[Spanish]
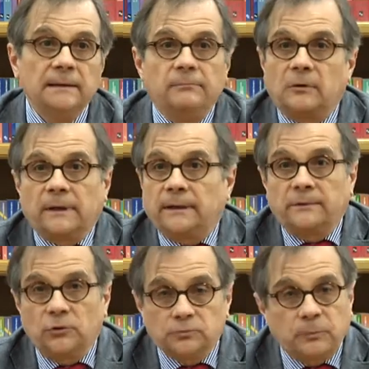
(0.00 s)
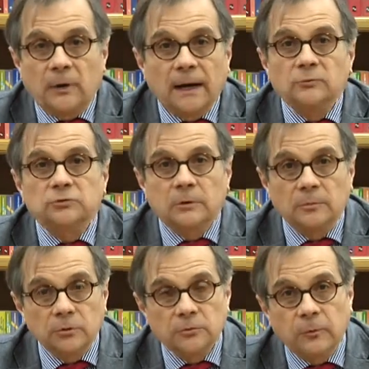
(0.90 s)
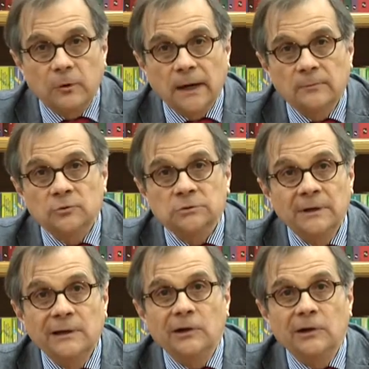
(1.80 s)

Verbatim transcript: porque nos pongamos como nos pongamos,